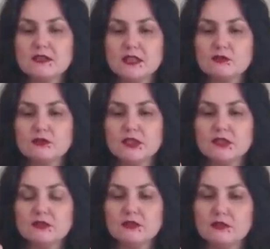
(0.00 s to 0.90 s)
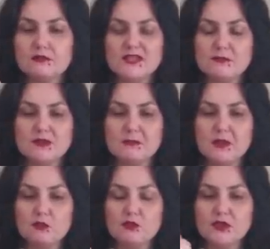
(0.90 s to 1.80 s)
которая э, вас
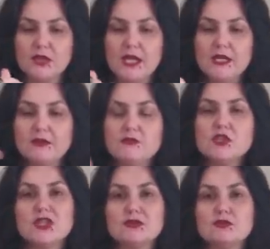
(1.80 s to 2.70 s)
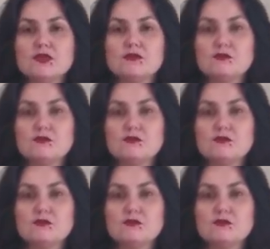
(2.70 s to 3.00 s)
беспокоит, и вы шагнете